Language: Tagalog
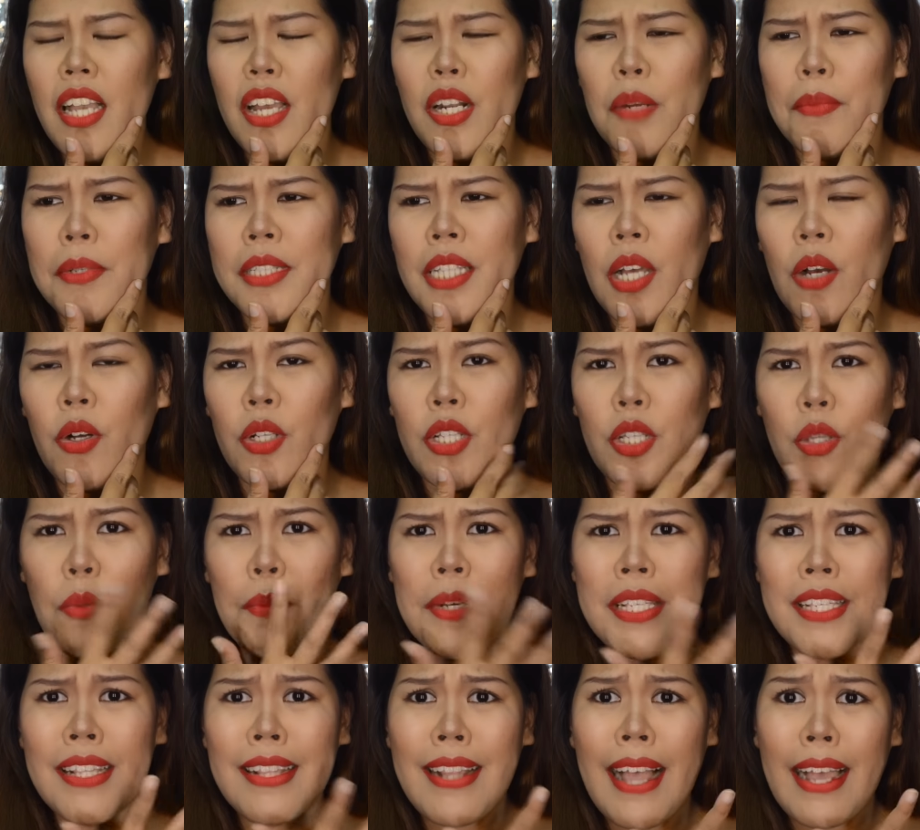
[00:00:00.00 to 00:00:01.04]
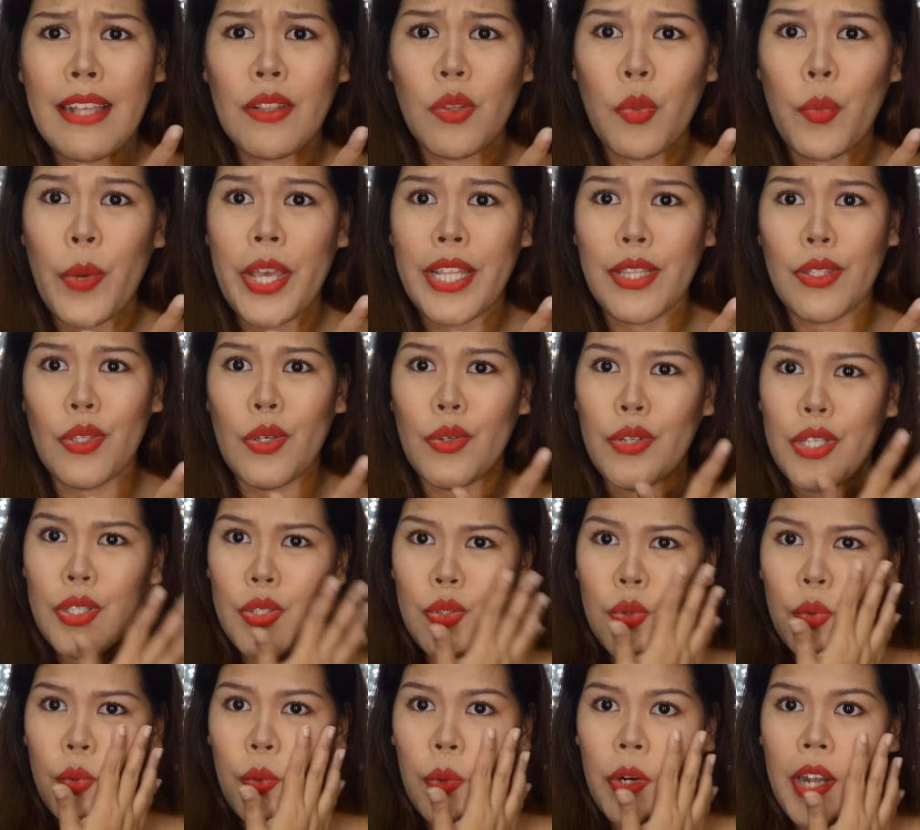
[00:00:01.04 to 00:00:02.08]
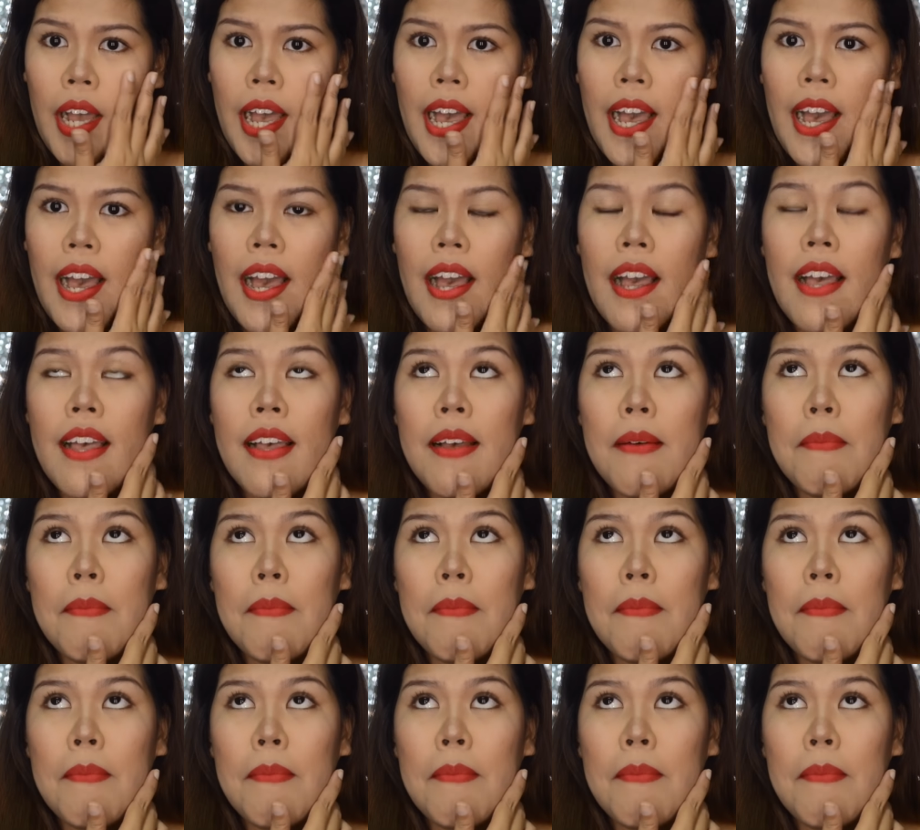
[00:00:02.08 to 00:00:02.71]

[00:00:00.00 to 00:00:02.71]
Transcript: Ano ba tawag to? Mas lightweight yung itsura.